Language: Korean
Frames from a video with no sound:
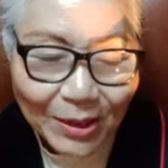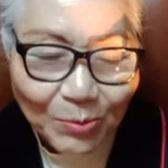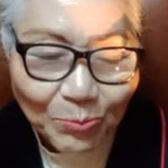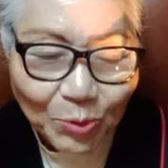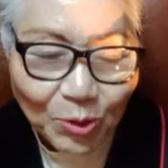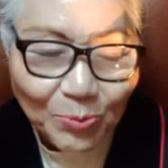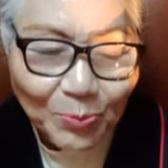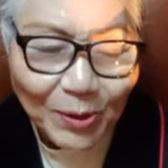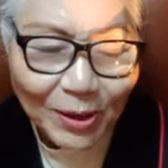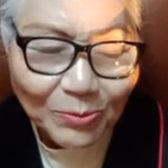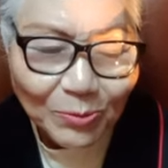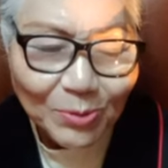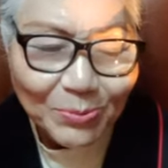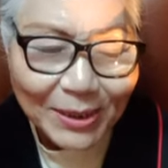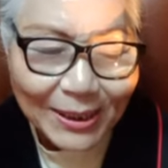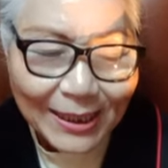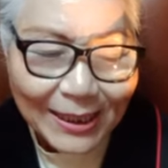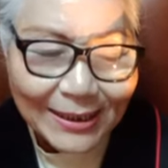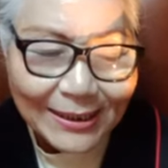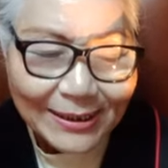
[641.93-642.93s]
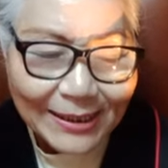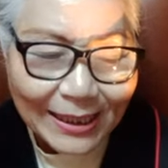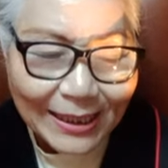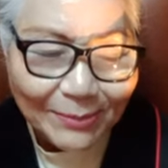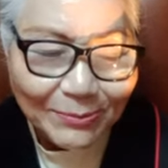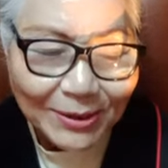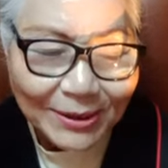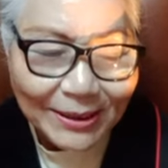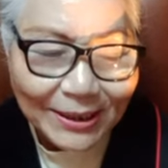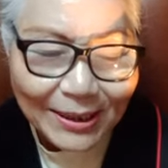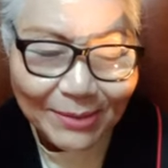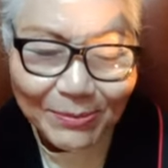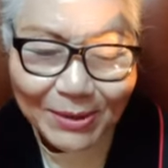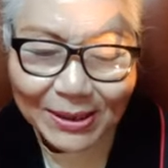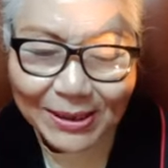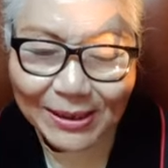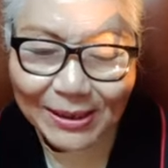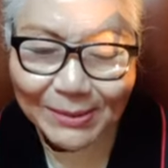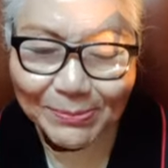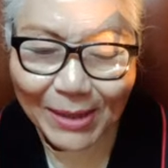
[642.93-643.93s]
불평불만 하는 사람은 이미
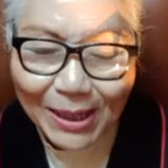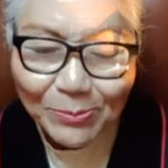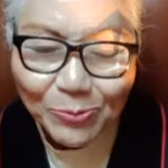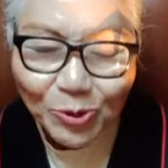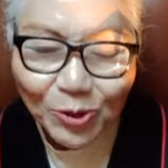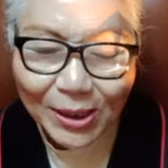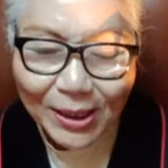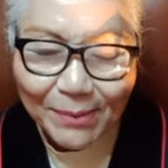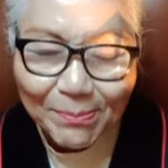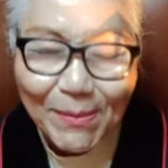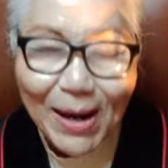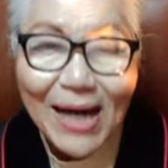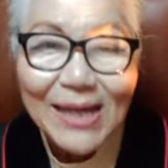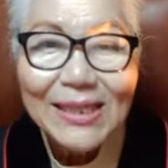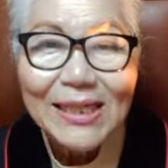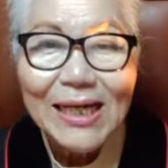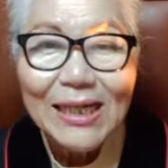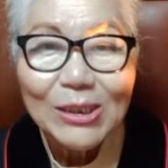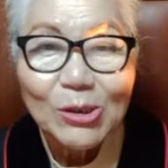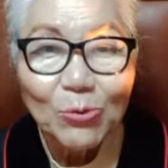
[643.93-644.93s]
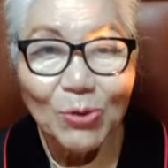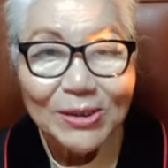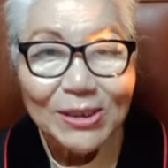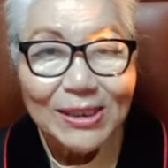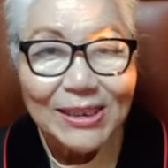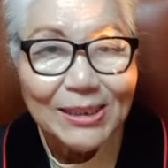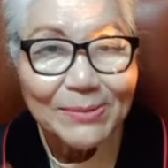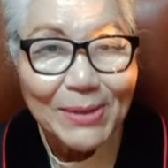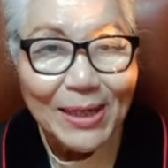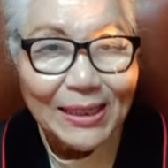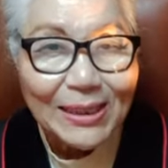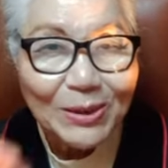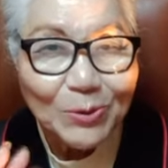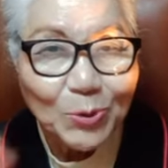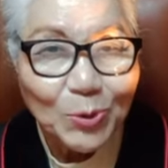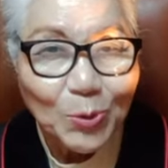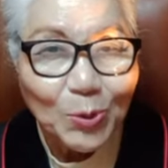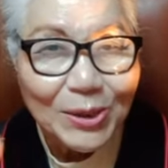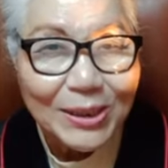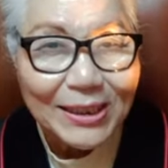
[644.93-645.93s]
그 마음속에 마귀가 들어와서
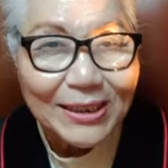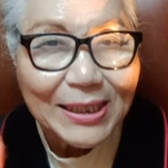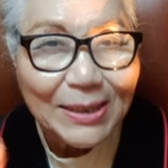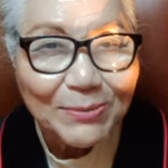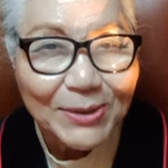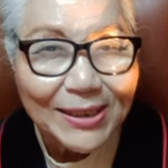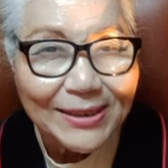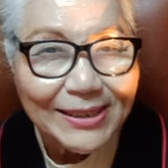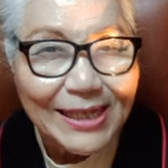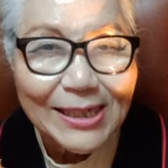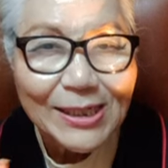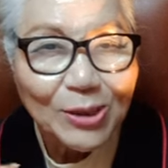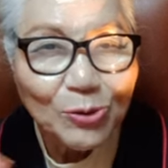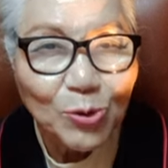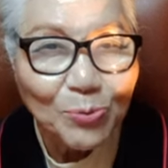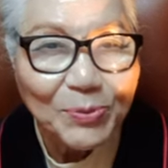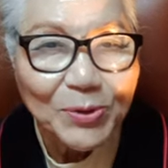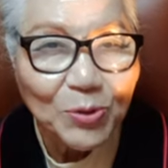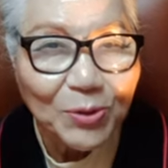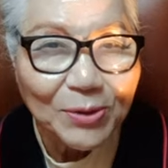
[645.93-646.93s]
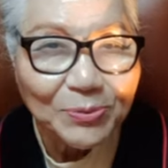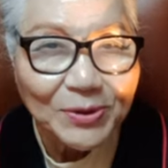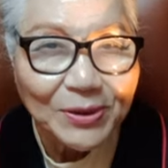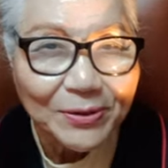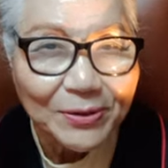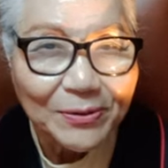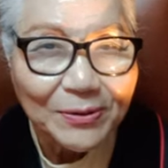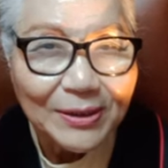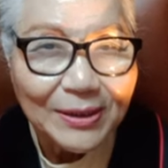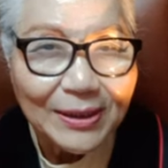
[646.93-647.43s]
지배하고 있기 때문에 살려둘 필요가 없어요.